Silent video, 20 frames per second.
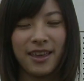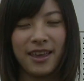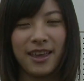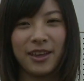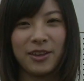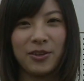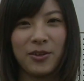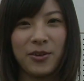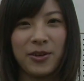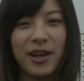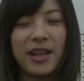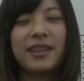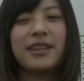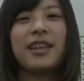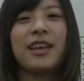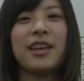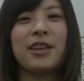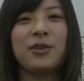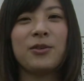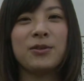えっ、ー、と
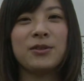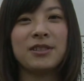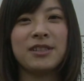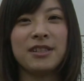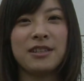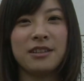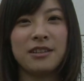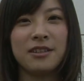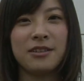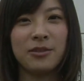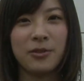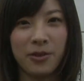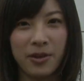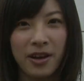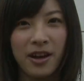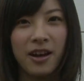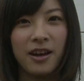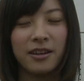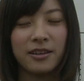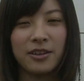家庭のシーンと
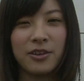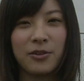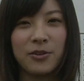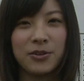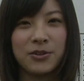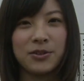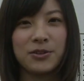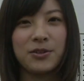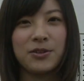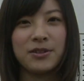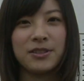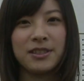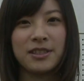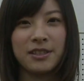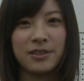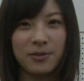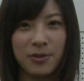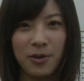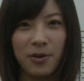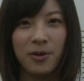か教室の
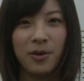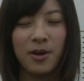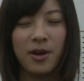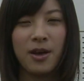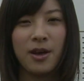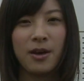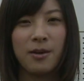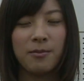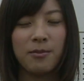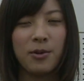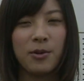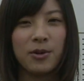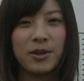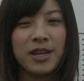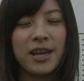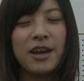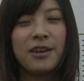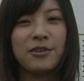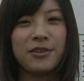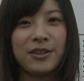シーンをもう
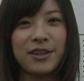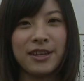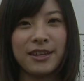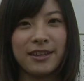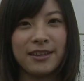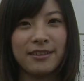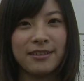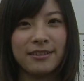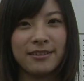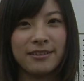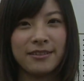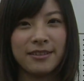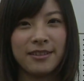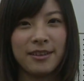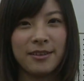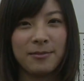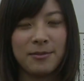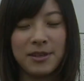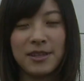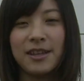リアルに
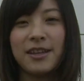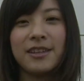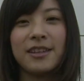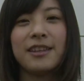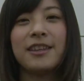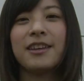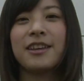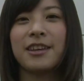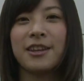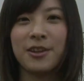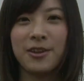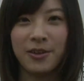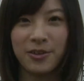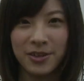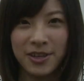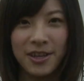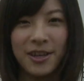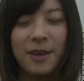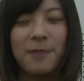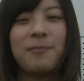見ていただけるよ
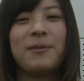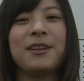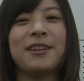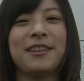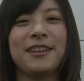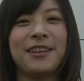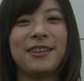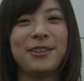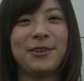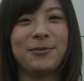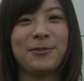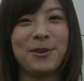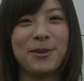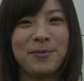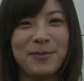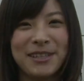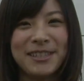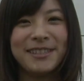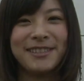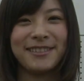うに頑張りたいと思
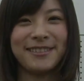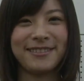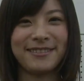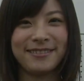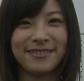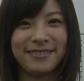います